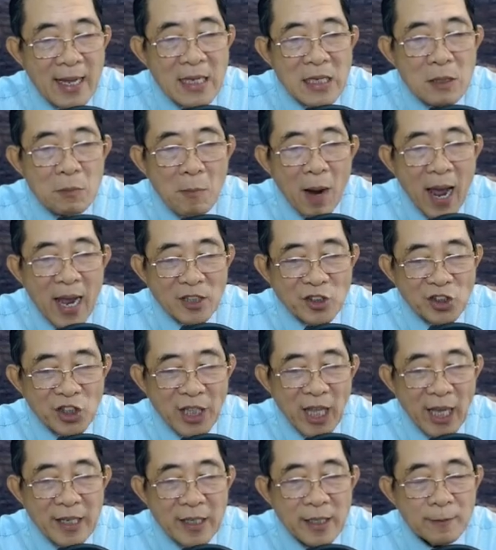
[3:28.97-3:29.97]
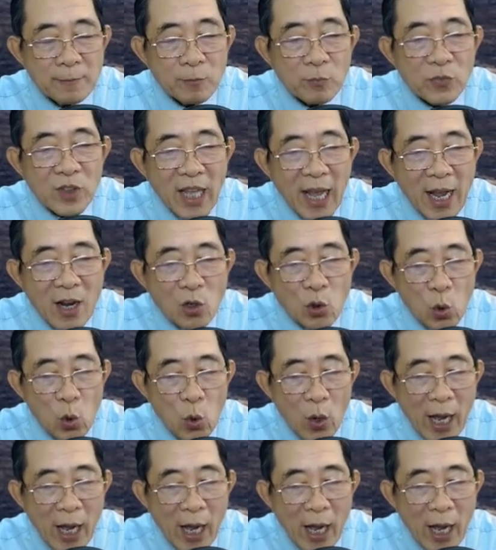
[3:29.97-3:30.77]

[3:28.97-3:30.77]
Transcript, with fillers: bà sẽ thấy các luồng